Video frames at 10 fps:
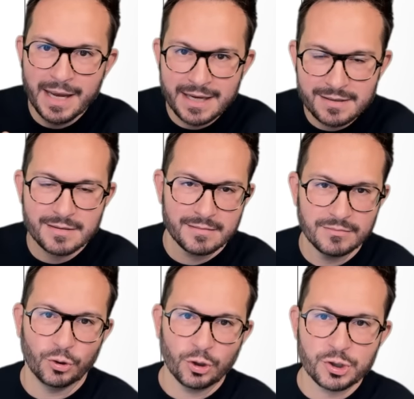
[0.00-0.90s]
baisses
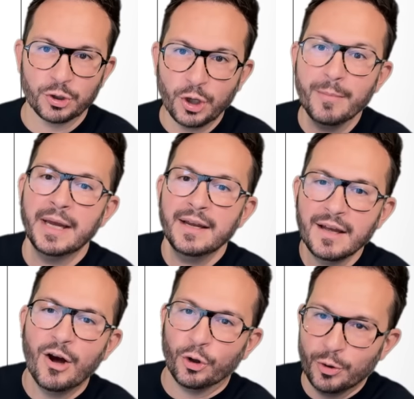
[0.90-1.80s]
de temps en temps, mais
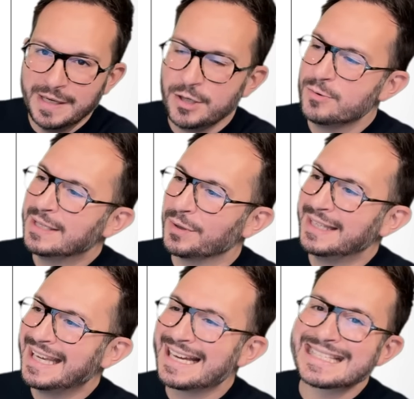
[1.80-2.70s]
en 2018 on
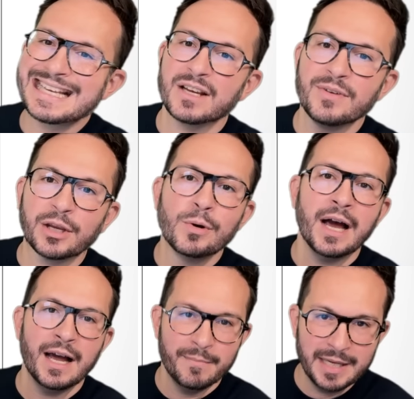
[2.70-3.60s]
était à
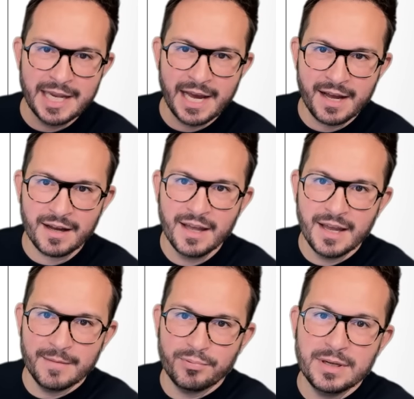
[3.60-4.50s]
5,1 milliards,
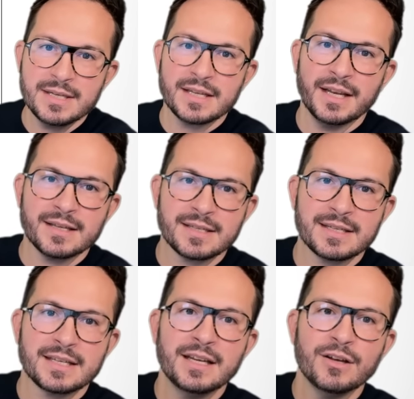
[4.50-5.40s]
et puis ça n'a
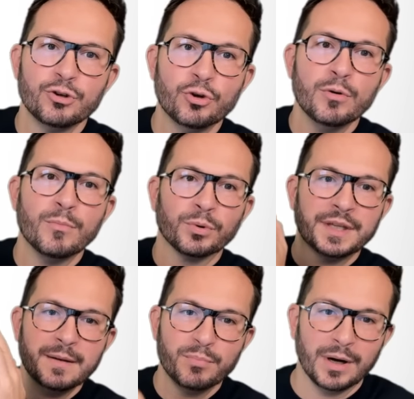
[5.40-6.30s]
cessé de
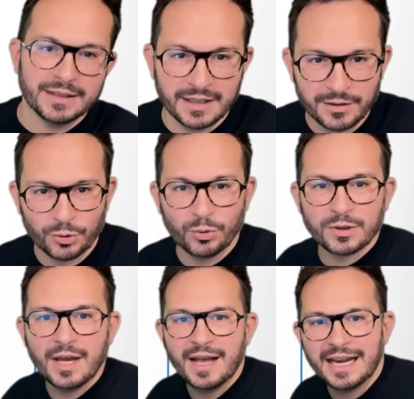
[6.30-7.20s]
monter pour atteindre
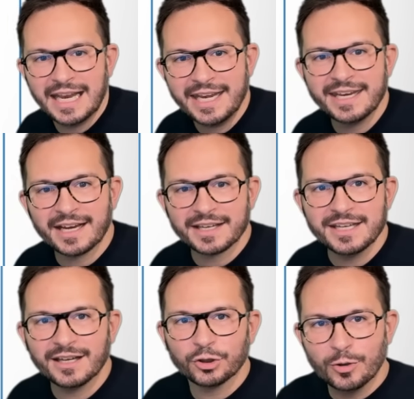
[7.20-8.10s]
donc l'année
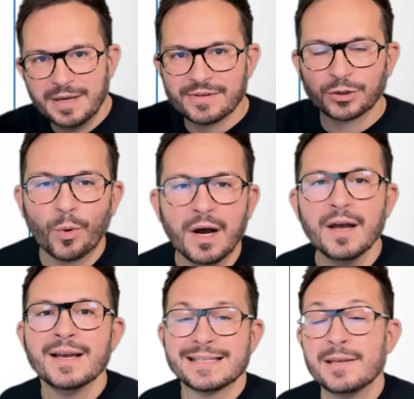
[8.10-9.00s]
dernière, 2023,
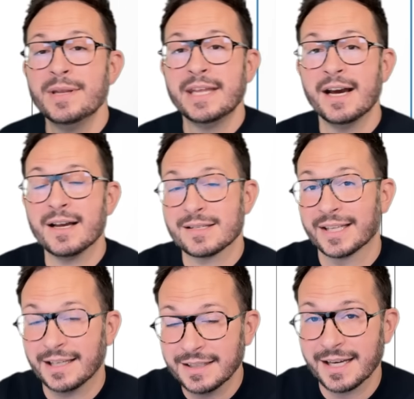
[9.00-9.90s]
6 milliards. Ça
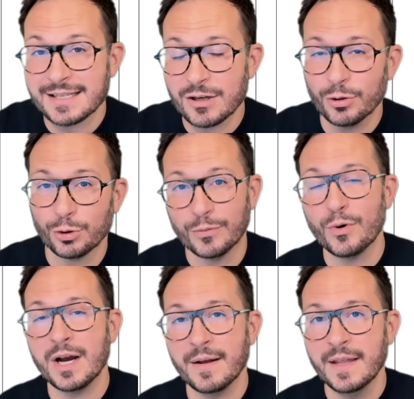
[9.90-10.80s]
va être intéressant de
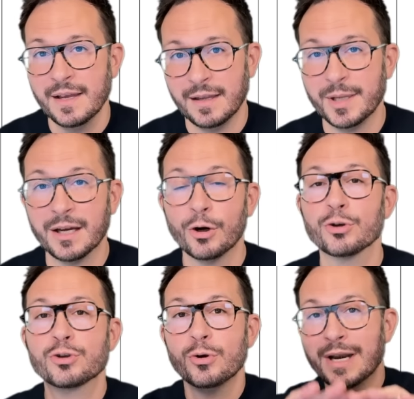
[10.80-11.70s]
voir, eh bien,
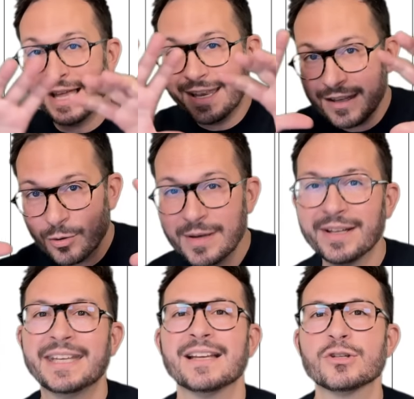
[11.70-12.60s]
lorsque l'année
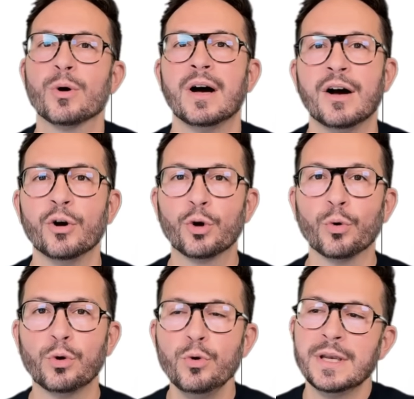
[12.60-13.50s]
2024 sera euh,
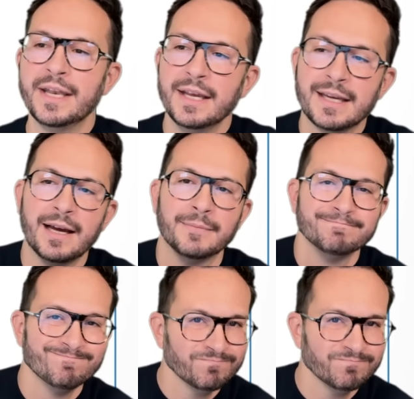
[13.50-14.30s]
conclue, une année qui a